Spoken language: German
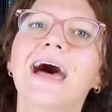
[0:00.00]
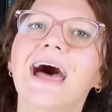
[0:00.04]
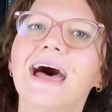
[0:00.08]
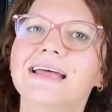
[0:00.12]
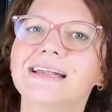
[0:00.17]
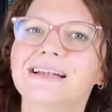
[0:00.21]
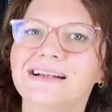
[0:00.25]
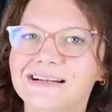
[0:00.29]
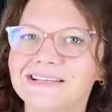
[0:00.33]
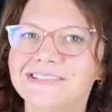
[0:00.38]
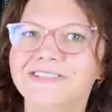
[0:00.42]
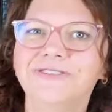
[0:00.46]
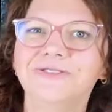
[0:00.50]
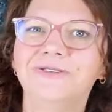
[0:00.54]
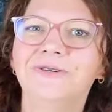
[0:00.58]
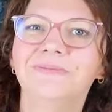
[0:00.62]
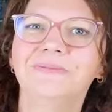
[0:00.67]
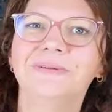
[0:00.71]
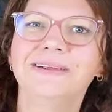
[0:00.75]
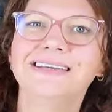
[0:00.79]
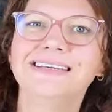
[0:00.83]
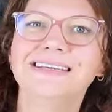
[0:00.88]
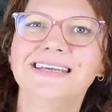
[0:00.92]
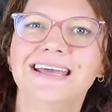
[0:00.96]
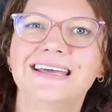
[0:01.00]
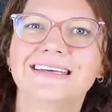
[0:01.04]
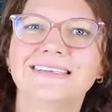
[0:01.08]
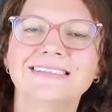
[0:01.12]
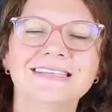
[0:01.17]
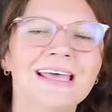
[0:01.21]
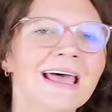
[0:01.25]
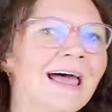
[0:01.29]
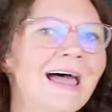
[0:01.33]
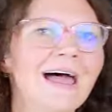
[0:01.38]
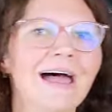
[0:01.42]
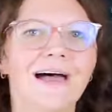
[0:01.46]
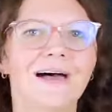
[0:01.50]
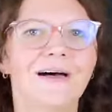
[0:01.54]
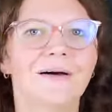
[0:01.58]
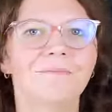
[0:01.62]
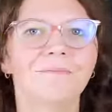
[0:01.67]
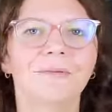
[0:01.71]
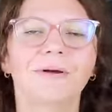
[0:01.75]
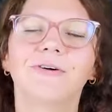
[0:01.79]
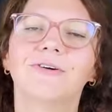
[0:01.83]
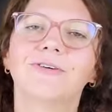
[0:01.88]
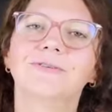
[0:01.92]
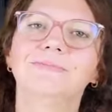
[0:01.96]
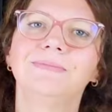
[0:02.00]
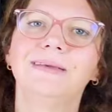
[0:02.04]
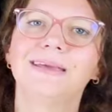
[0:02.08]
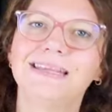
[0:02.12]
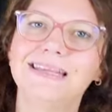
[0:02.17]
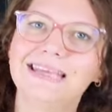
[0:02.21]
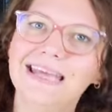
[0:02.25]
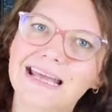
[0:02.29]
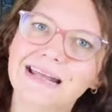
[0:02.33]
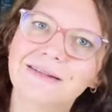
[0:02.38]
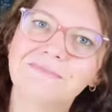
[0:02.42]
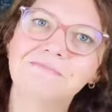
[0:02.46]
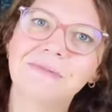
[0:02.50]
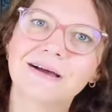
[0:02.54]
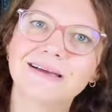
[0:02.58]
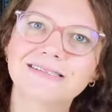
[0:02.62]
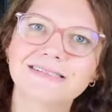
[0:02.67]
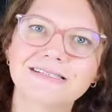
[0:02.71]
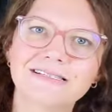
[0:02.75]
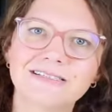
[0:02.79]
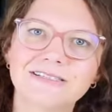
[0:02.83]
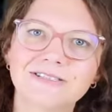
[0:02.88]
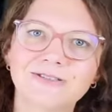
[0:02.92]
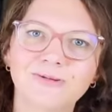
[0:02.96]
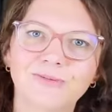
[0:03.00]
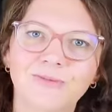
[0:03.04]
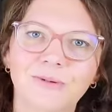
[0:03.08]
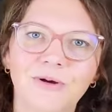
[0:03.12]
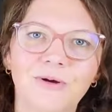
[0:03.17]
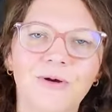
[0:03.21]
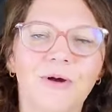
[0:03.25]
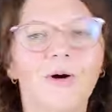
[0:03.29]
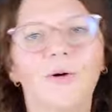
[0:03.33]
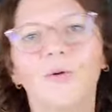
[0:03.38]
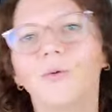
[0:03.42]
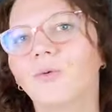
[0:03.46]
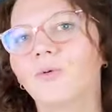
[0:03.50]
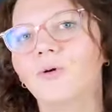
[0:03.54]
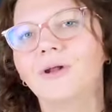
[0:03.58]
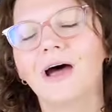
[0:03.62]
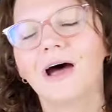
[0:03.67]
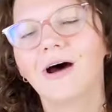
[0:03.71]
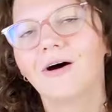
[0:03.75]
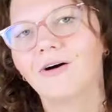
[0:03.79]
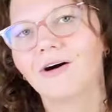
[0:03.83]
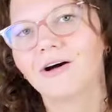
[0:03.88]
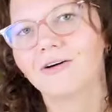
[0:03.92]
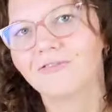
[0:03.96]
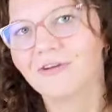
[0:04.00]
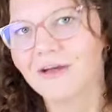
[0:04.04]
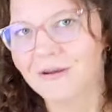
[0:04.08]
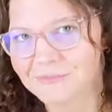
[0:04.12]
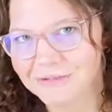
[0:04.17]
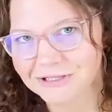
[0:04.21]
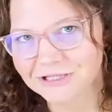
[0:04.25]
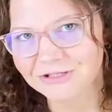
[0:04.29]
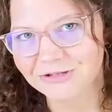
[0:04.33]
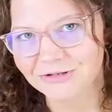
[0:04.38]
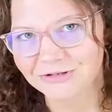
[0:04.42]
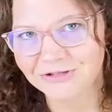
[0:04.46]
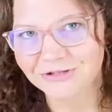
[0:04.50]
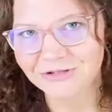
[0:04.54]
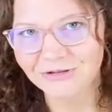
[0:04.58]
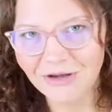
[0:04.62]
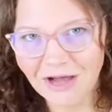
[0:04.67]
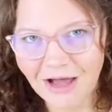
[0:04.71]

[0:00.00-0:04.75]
handelsübliches, ähm, bekommt ihr in jedem Bastelzubehör oder auch auf Amazon zu